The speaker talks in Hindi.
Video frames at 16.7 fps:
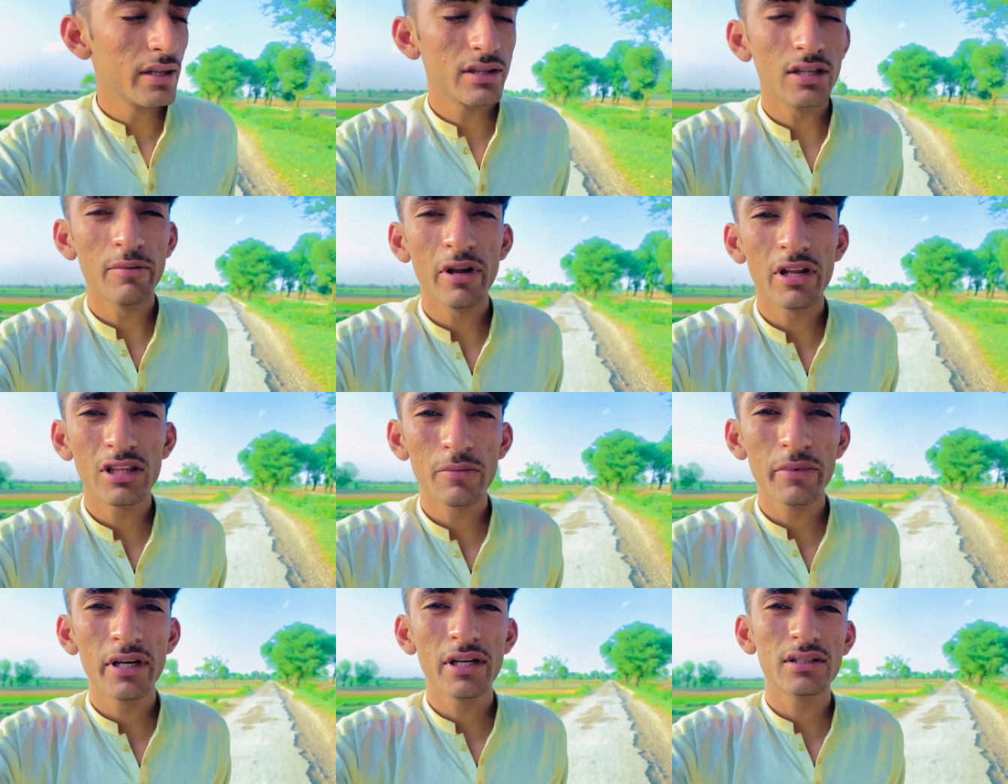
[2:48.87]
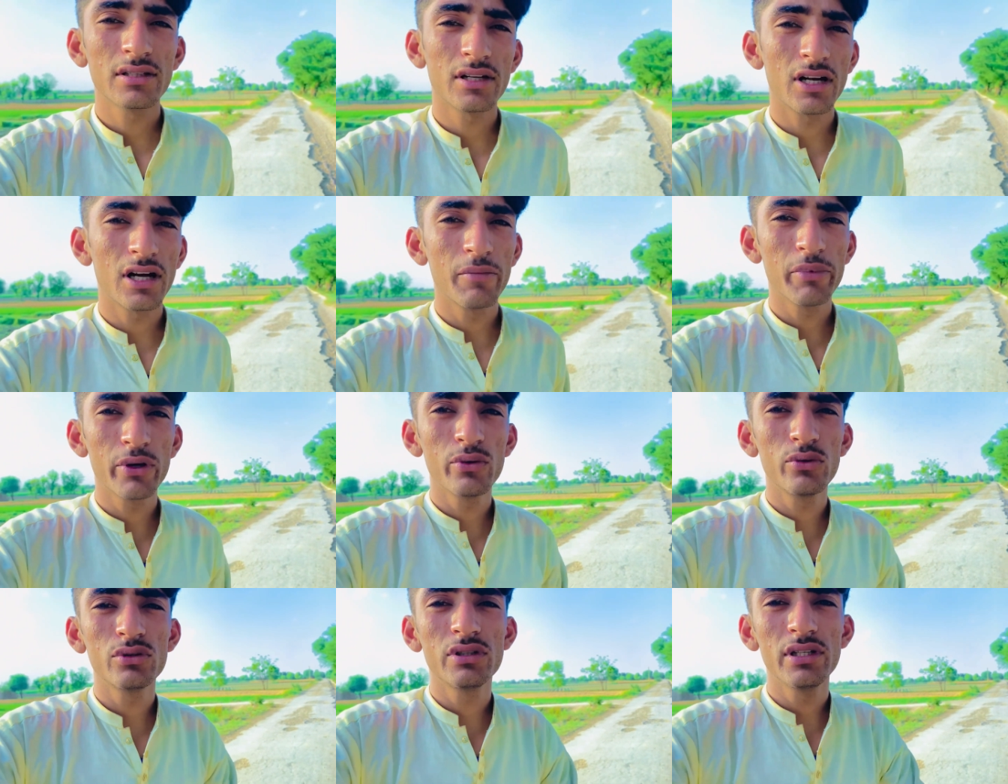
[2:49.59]
तो मेरी तबीयत ख़राब
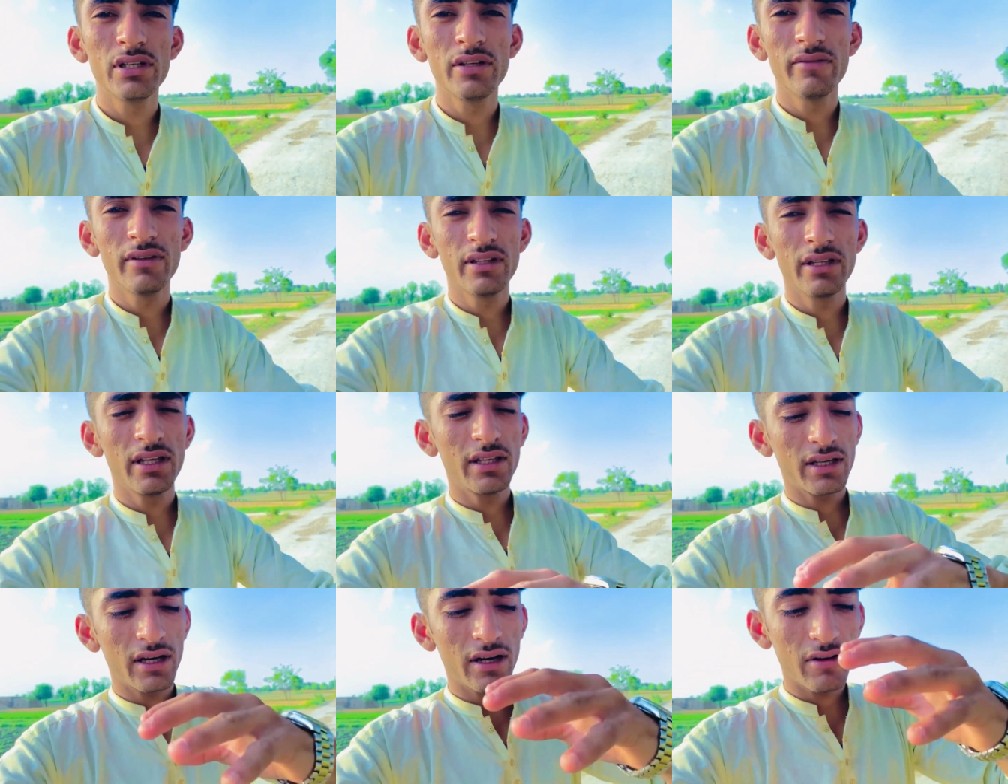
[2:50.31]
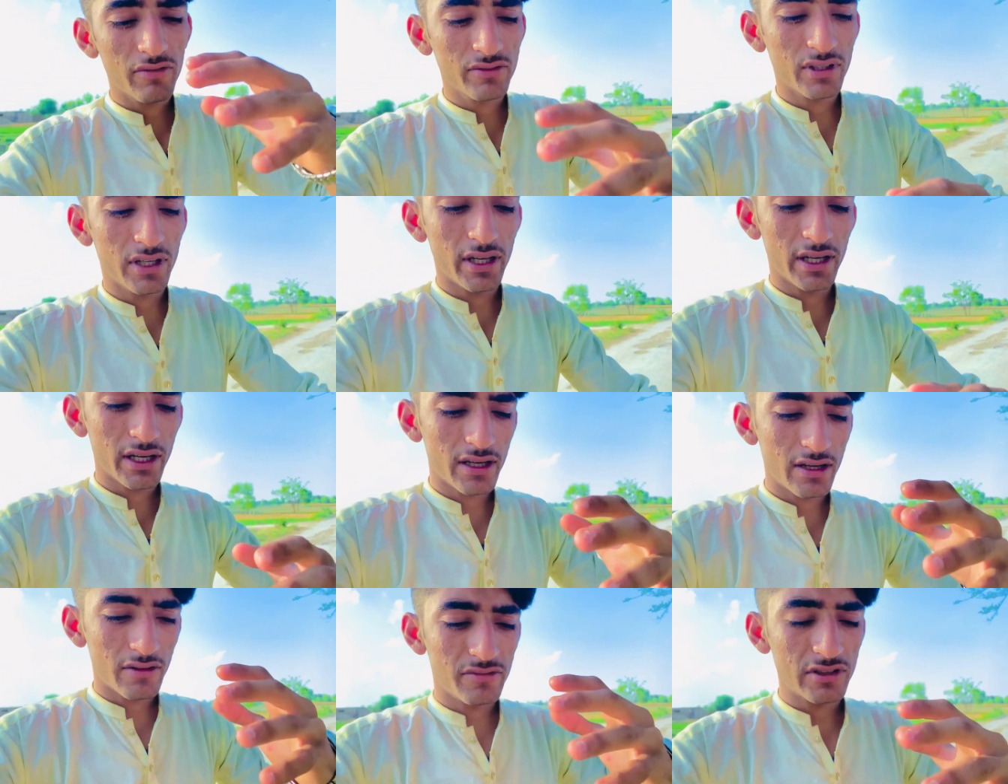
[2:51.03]
क्यों थी मेरे हफ्ता
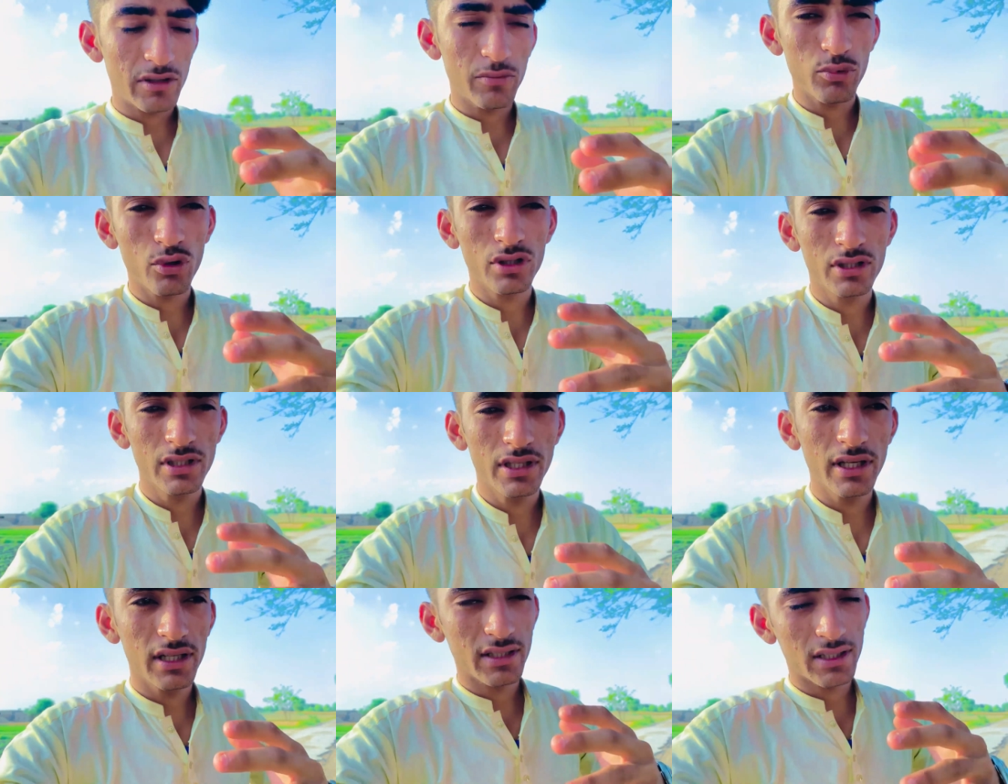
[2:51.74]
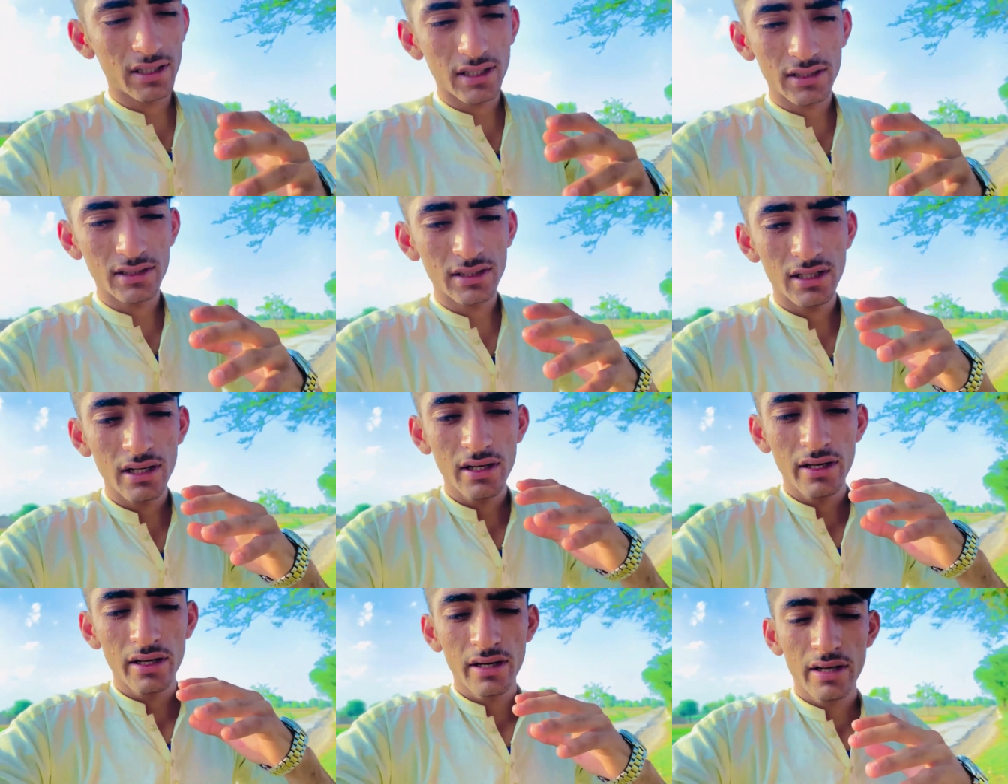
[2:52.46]
एक हफ्ता पूरा थी
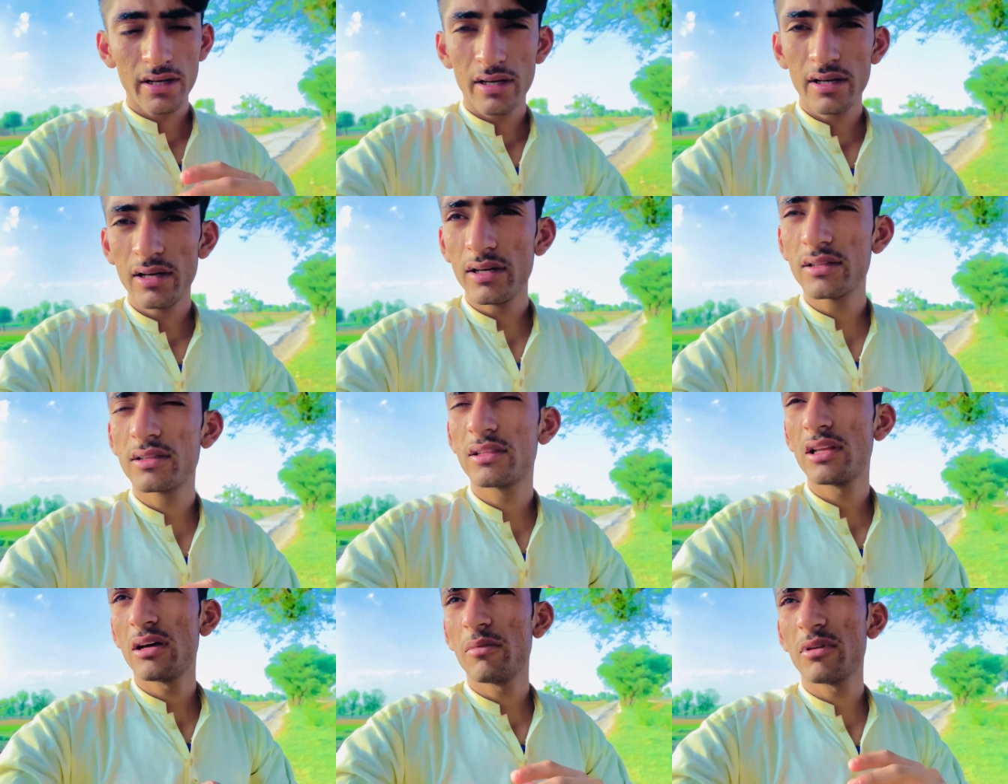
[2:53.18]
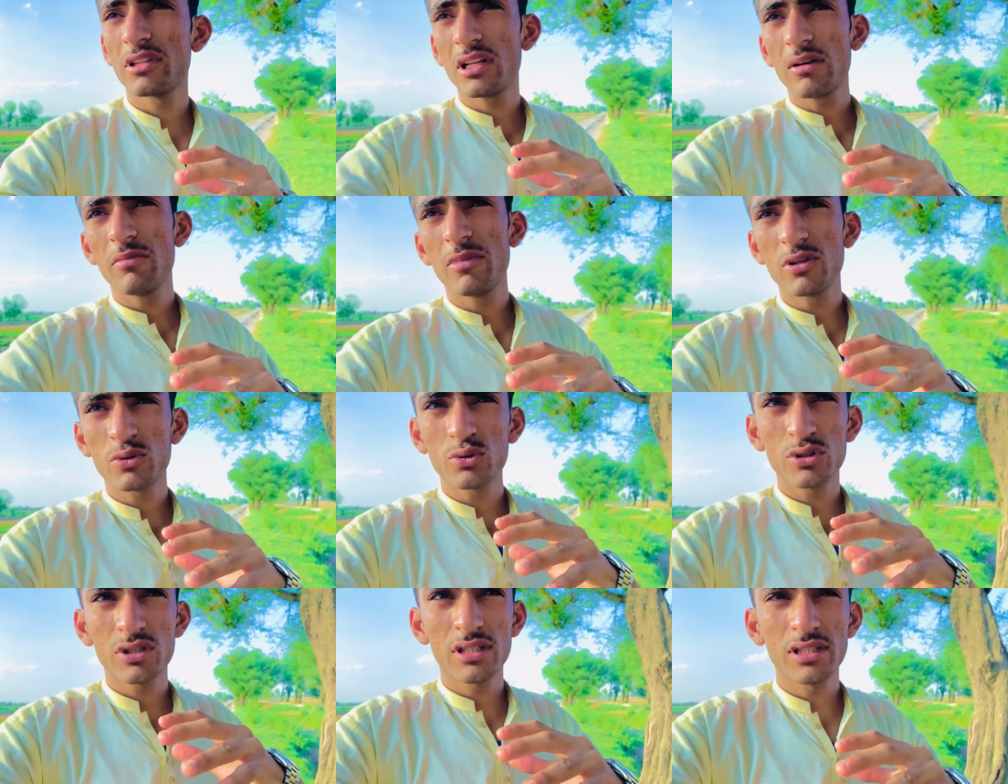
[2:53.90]
संगत इतना मतलब मैं
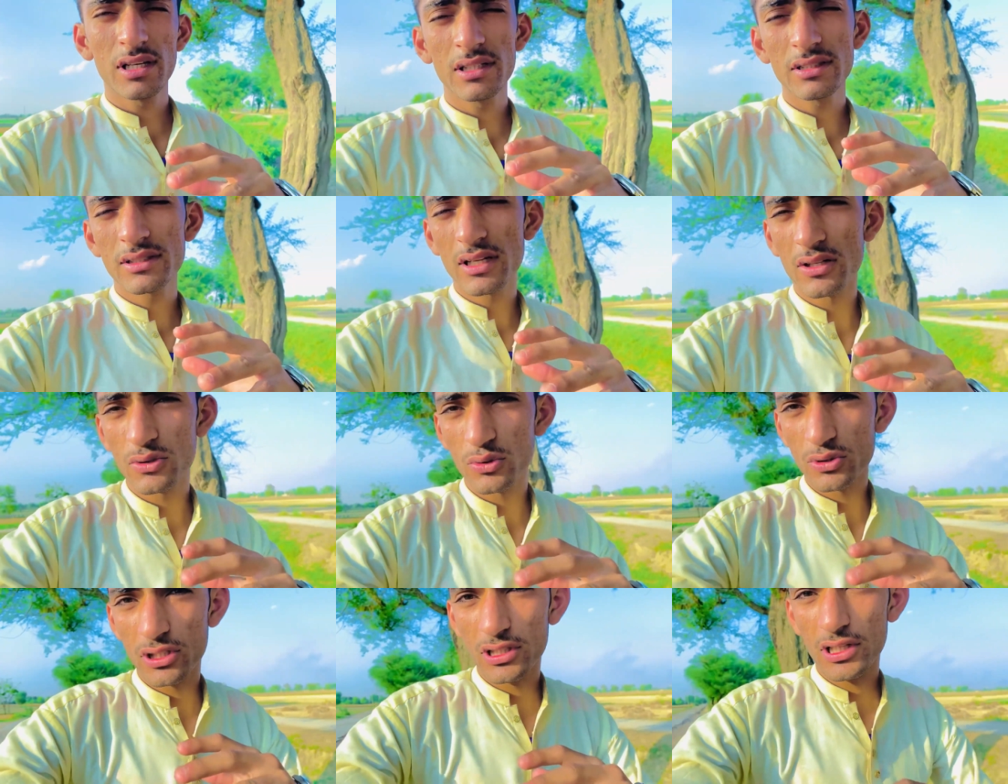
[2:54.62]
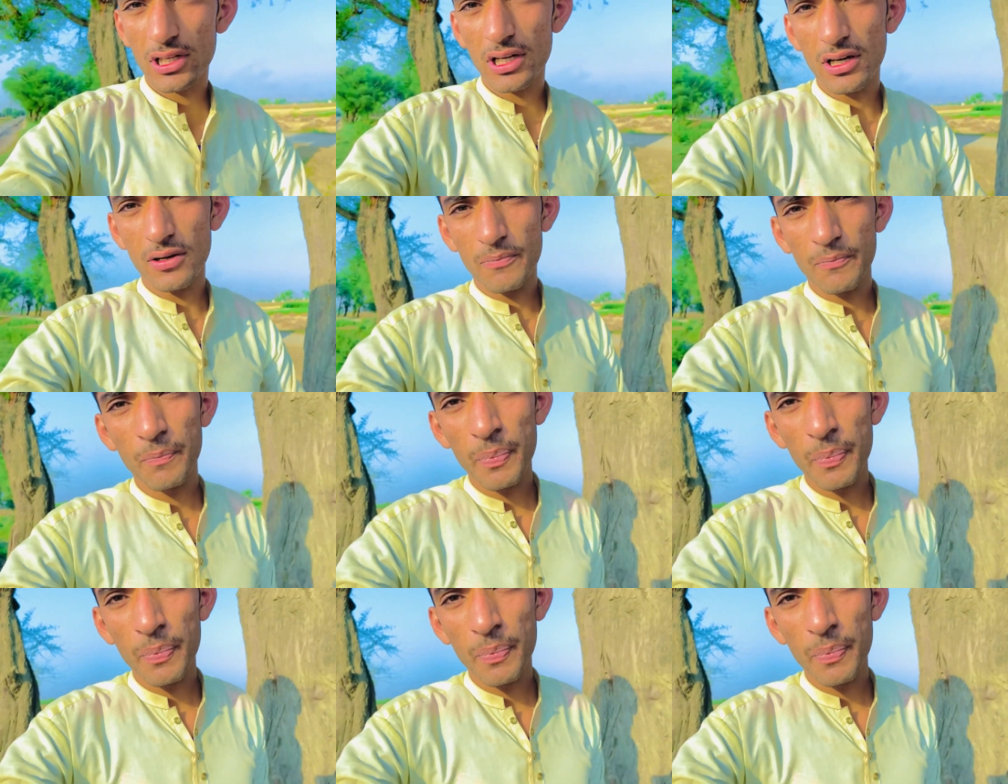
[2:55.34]
सोचे ना इतना सोचे ना ना